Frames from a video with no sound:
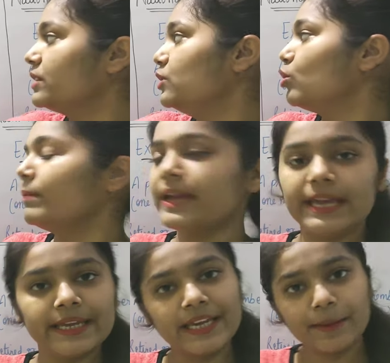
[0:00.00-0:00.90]
तीनों में
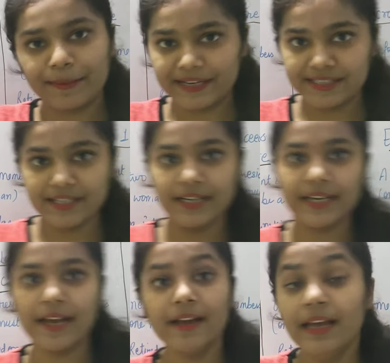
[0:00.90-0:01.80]
एक एक
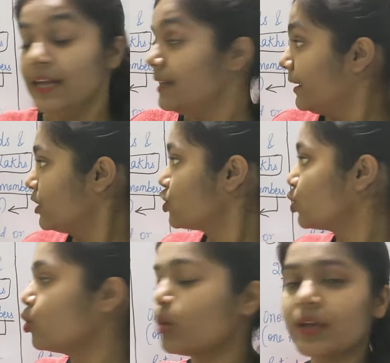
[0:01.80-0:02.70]
प्रेसिडेंट है लेकिन
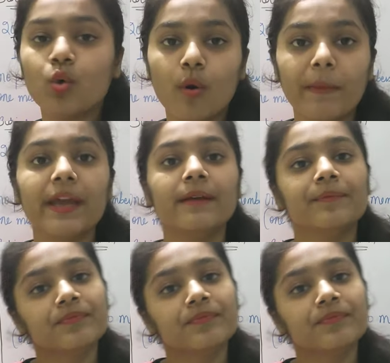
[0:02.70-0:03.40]
शुरू के दो में